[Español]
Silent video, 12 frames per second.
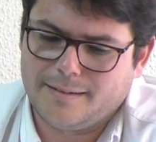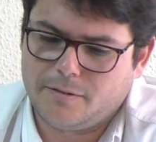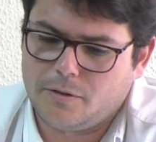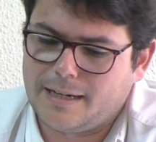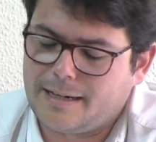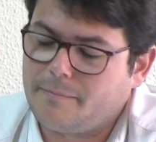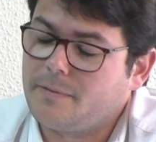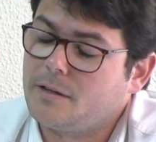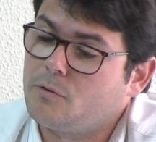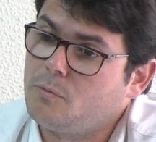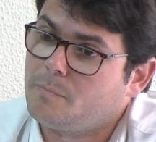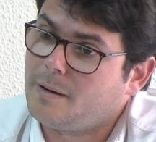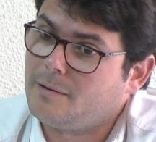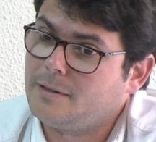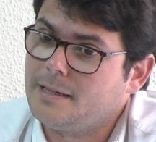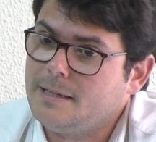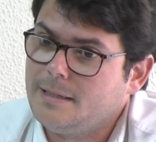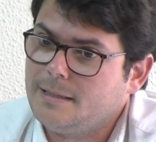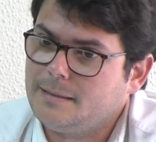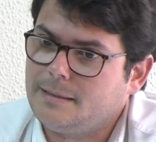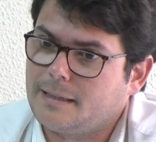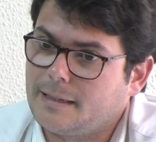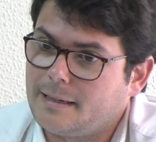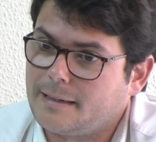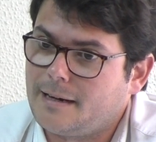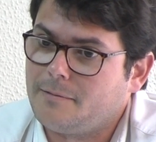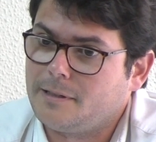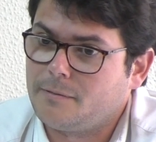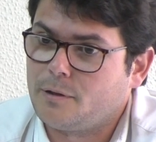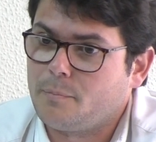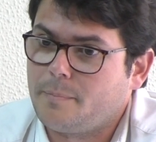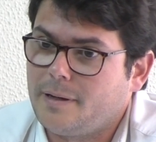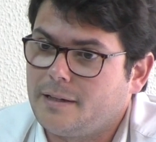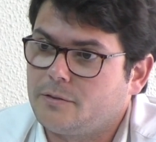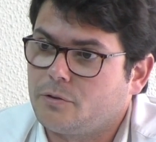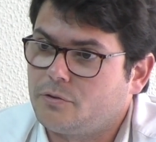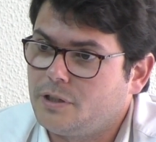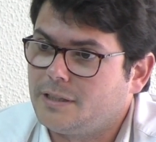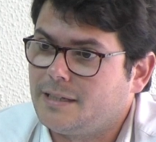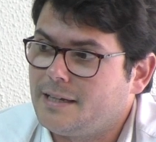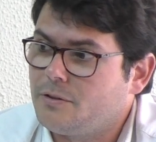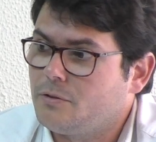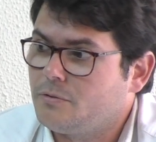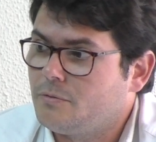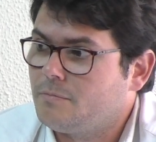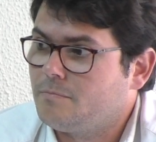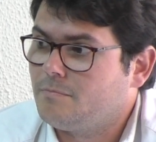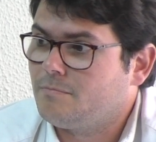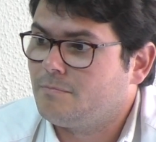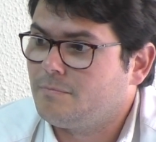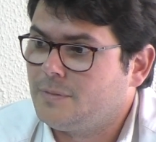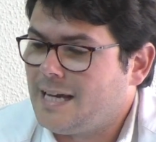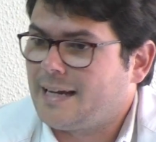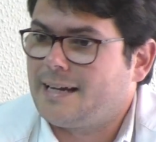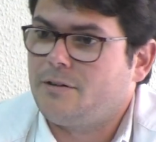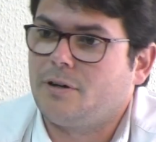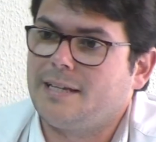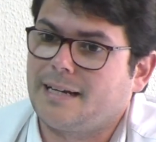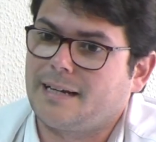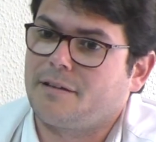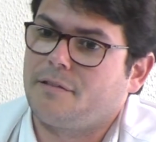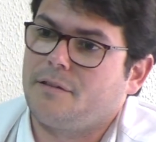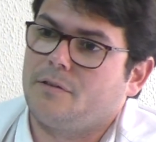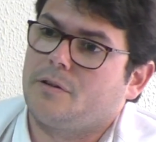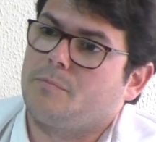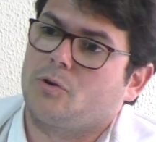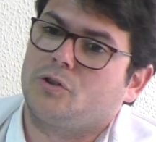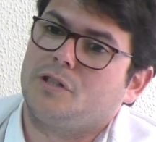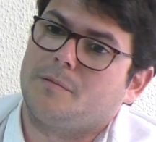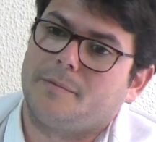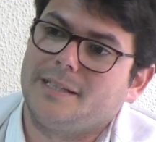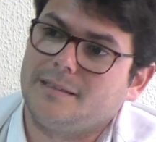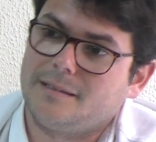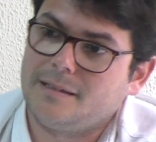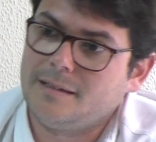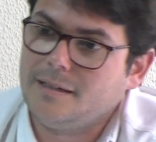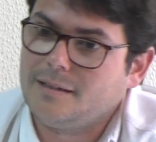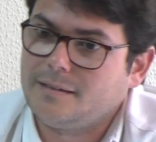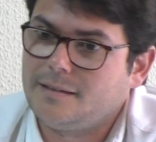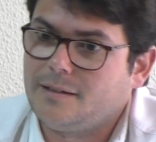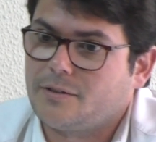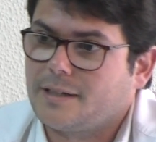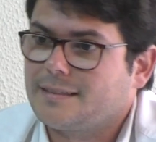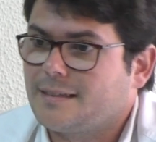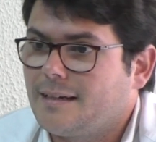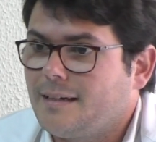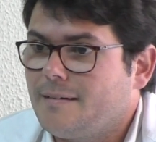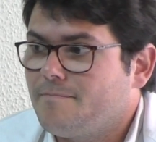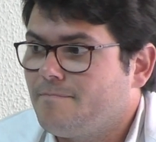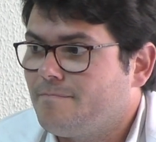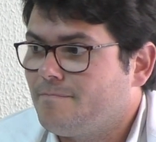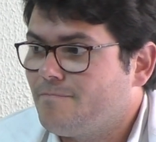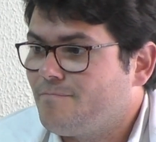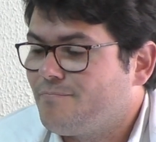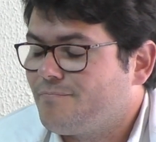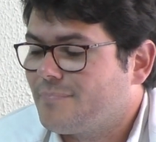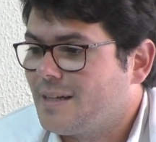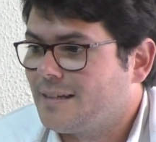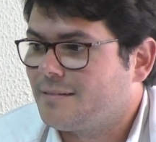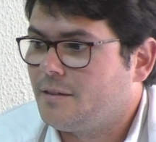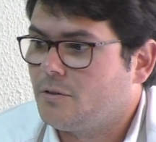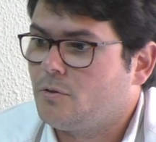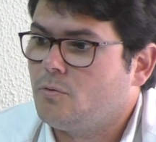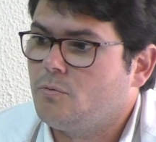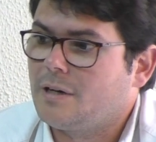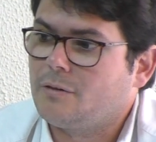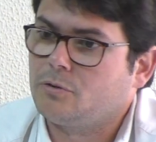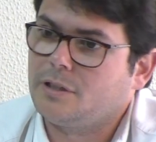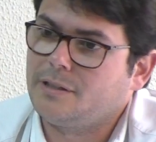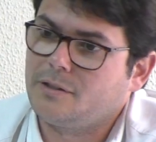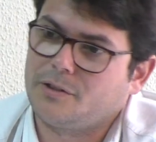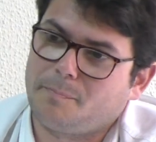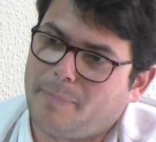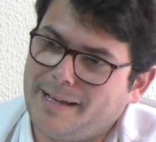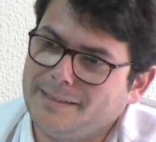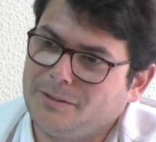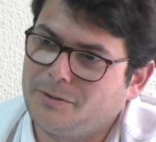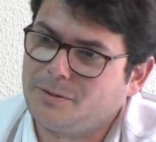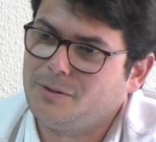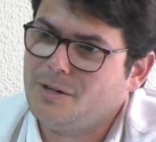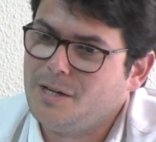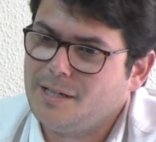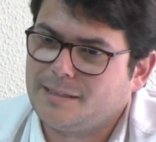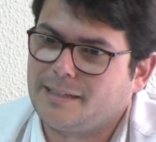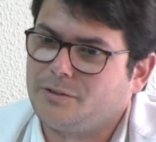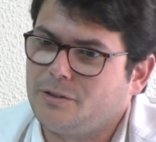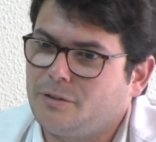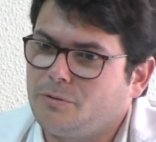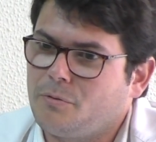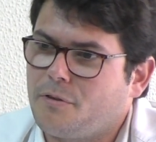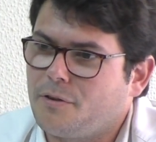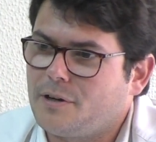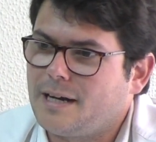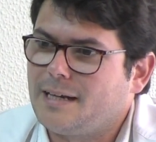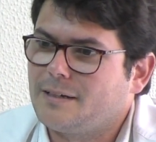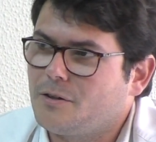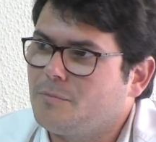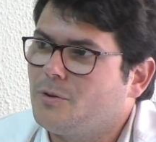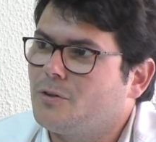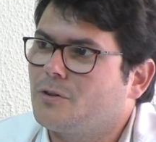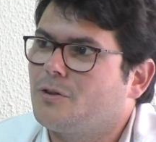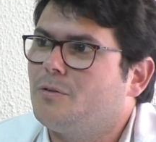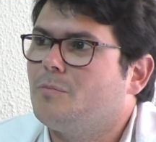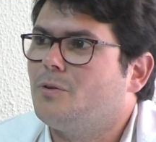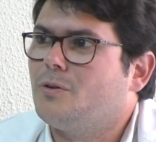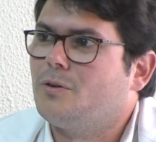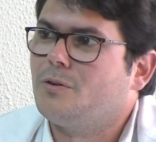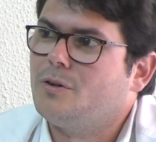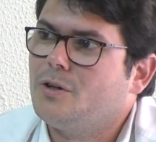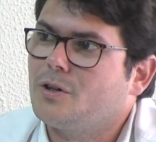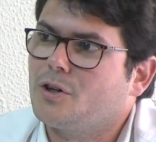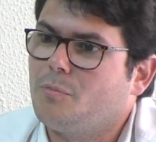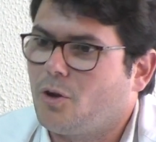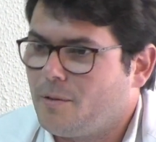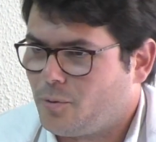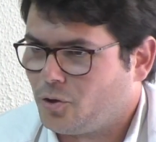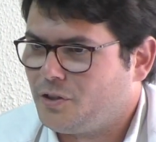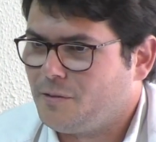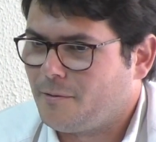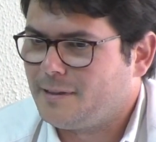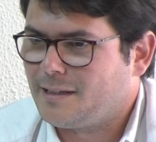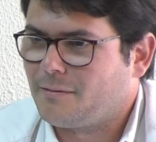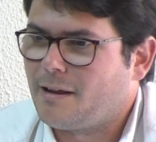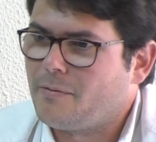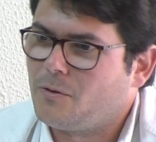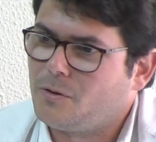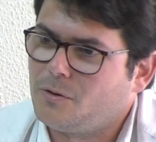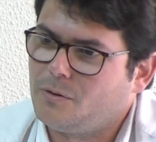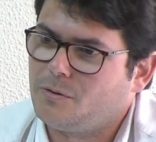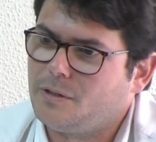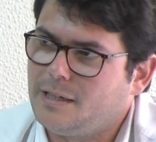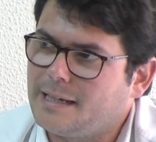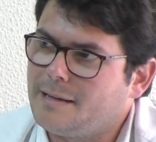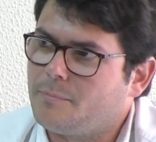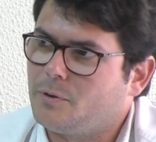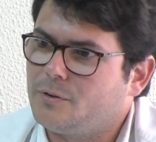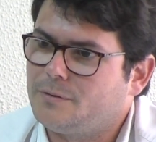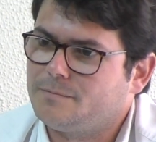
han sido las grandes culpables de que el Real Betis Balompié en estos siete años mm, ya es que no haya crecido deportivamente, sino que es que mm, ha sido un auténtico espanto, tanto institucional como, como, deportivamente hablando, el equipo